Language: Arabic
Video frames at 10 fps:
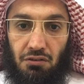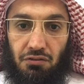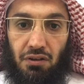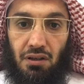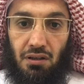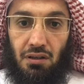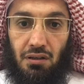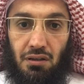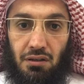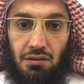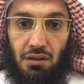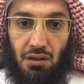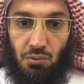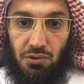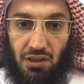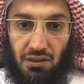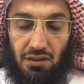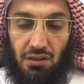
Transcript: فيرون